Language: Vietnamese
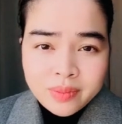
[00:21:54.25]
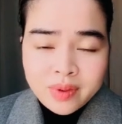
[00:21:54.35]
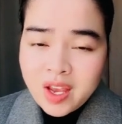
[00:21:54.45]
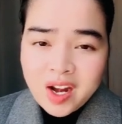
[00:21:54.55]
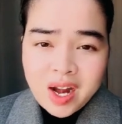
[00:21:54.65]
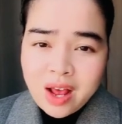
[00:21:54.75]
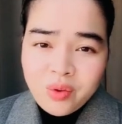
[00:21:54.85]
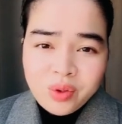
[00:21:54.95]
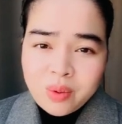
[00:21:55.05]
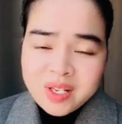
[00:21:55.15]
ngày
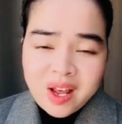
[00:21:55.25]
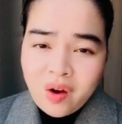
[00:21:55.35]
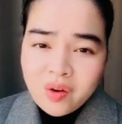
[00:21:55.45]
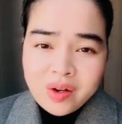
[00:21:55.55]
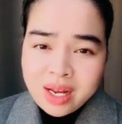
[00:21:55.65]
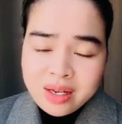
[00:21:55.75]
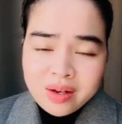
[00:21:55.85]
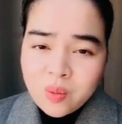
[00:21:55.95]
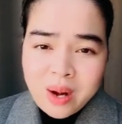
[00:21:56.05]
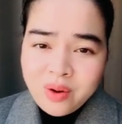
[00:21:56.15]
nào trong xã hội này
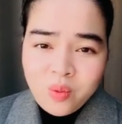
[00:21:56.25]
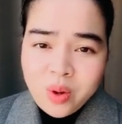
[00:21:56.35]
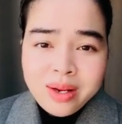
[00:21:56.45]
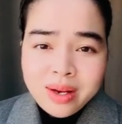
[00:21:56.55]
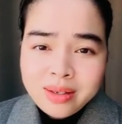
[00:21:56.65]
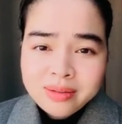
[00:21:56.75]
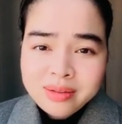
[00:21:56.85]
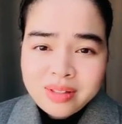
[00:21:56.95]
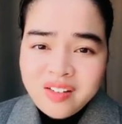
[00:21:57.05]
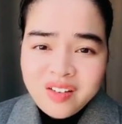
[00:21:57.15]
cũng đáng quý hết
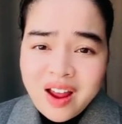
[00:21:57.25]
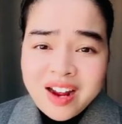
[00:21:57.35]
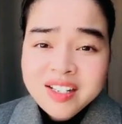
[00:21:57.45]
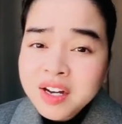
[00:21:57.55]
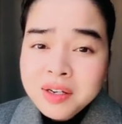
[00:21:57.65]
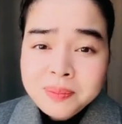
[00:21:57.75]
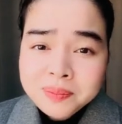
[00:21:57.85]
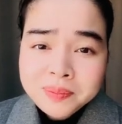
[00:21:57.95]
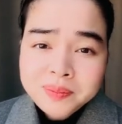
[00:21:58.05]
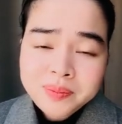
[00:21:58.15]
đừng có ăn cướp
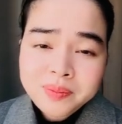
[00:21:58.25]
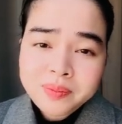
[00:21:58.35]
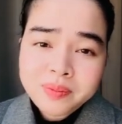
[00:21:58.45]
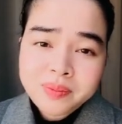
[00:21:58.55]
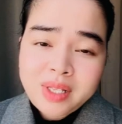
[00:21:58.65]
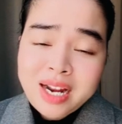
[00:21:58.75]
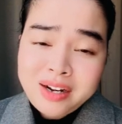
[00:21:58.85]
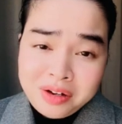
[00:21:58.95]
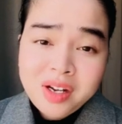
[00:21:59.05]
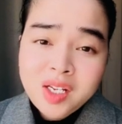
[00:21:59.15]
là
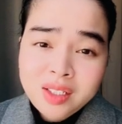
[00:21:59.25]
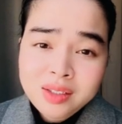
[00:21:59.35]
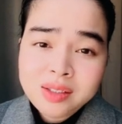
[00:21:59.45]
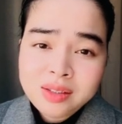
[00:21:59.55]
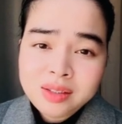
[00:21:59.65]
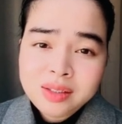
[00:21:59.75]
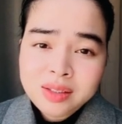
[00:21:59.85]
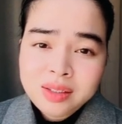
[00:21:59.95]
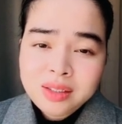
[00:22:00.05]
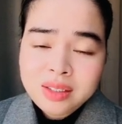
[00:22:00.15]
được rồi
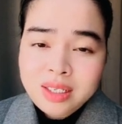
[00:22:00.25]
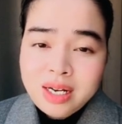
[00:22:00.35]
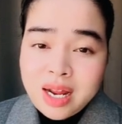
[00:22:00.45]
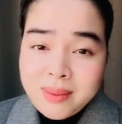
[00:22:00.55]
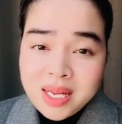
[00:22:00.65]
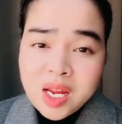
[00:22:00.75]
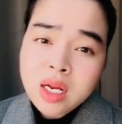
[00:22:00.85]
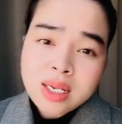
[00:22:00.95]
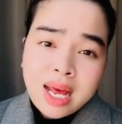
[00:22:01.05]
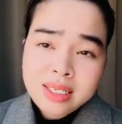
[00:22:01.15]
cái này mới
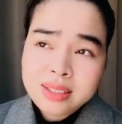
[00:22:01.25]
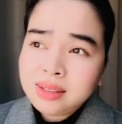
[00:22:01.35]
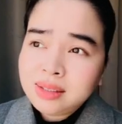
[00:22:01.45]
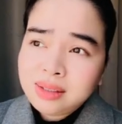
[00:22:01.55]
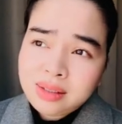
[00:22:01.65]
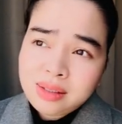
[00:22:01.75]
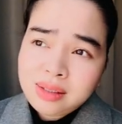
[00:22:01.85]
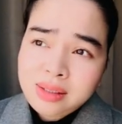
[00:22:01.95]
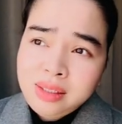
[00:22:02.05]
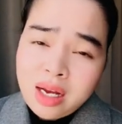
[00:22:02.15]
chân thành
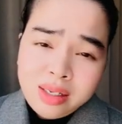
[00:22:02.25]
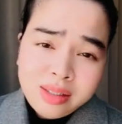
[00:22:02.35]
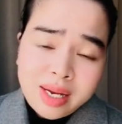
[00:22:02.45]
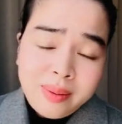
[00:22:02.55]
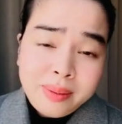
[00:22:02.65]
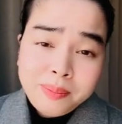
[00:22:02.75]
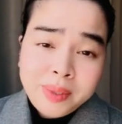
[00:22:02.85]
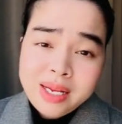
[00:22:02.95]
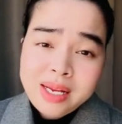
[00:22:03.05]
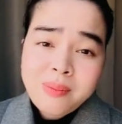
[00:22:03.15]
nhân cái
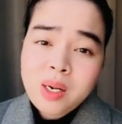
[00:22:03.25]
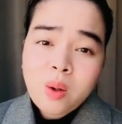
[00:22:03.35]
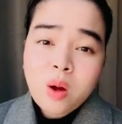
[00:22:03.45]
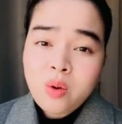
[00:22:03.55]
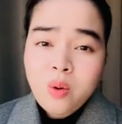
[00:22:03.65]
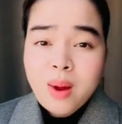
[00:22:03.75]
cái cái bình luận của